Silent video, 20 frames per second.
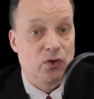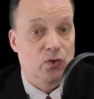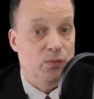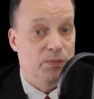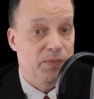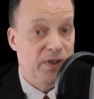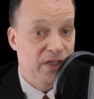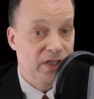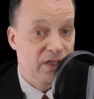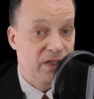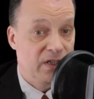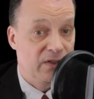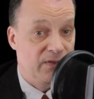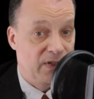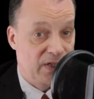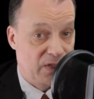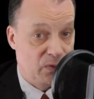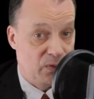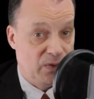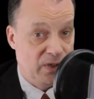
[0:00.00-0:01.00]
Du bist,
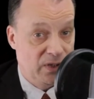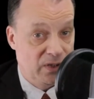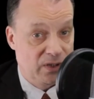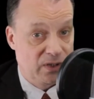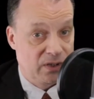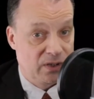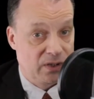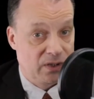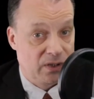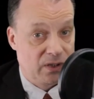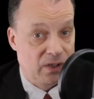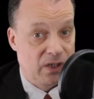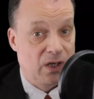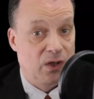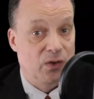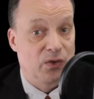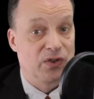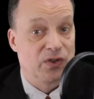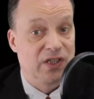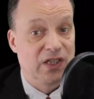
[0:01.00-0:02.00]
was du isst,
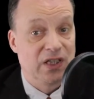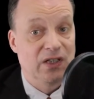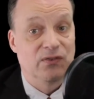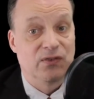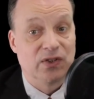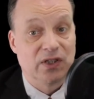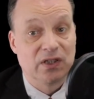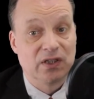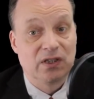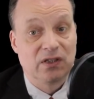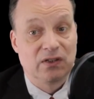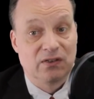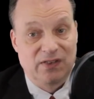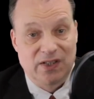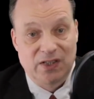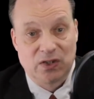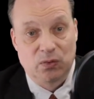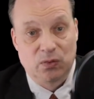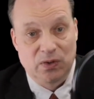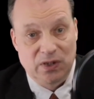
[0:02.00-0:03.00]
aus dir wird,
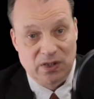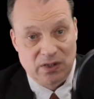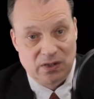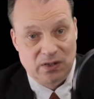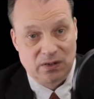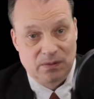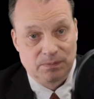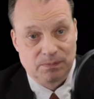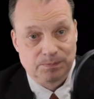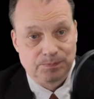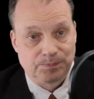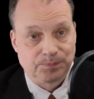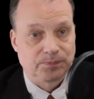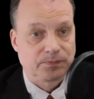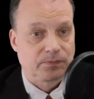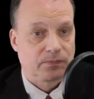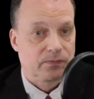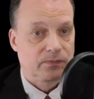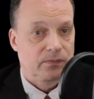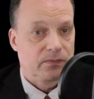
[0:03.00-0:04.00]
was du isst.
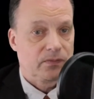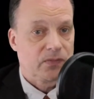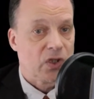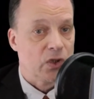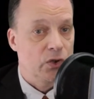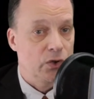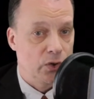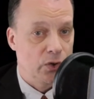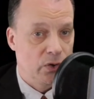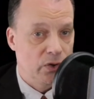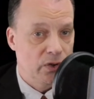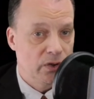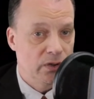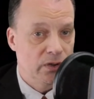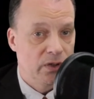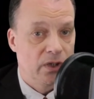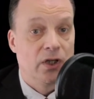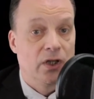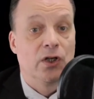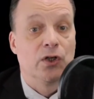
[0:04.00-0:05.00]

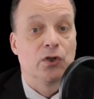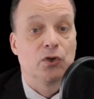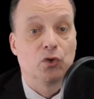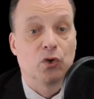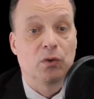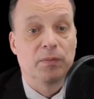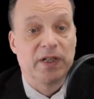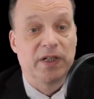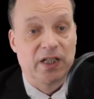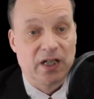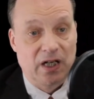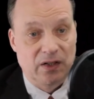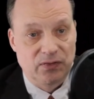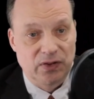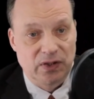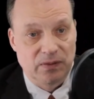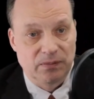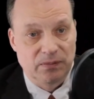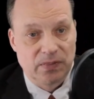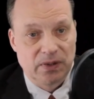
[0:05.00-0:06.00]
Genre:
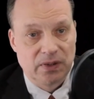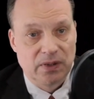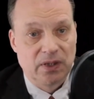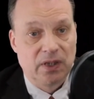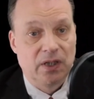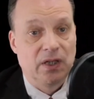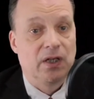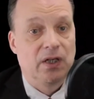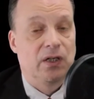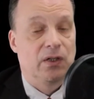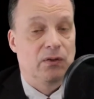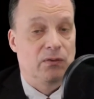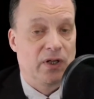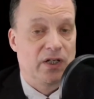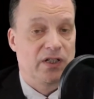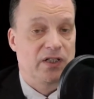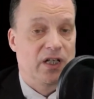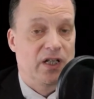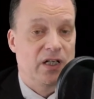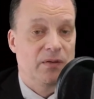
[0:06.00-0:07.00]
Dokumentarfilm.
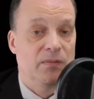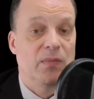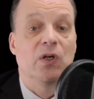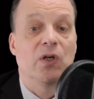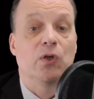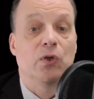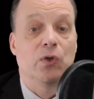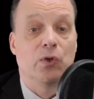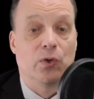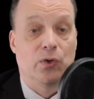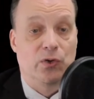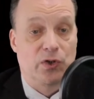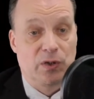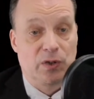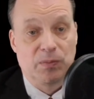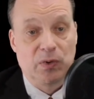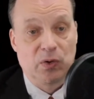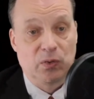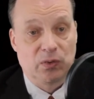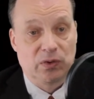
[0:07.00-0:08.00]
Runtime:
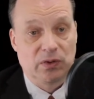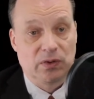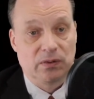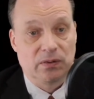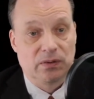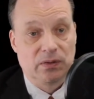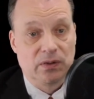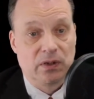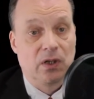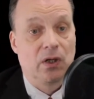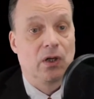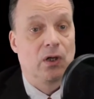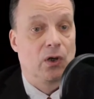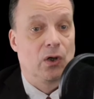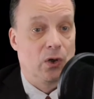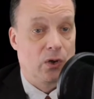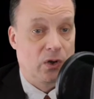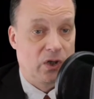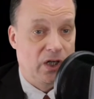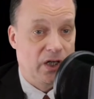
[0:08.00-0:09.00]
90 Minuten.
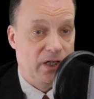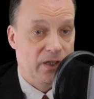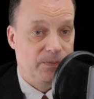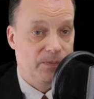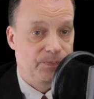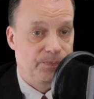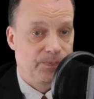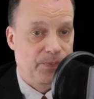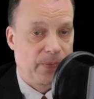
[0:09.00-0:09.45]
Logline.